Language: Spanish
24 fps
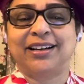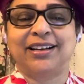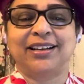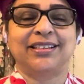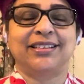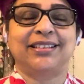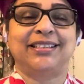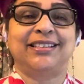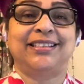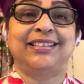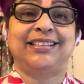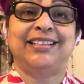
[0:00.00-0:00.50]

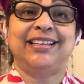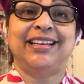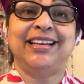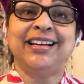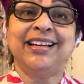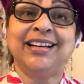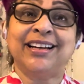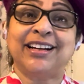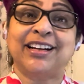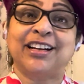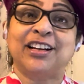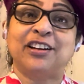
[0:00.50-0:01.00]

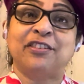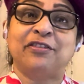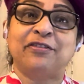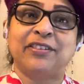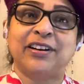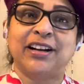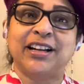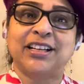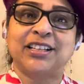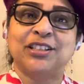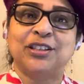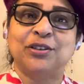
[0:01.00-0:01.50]
sin
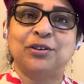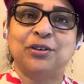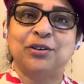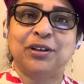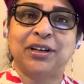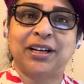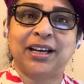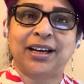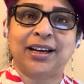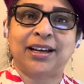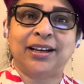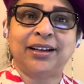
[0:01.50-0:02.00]

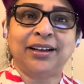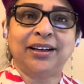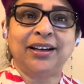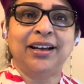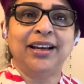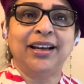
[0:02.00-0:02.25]
reflexionar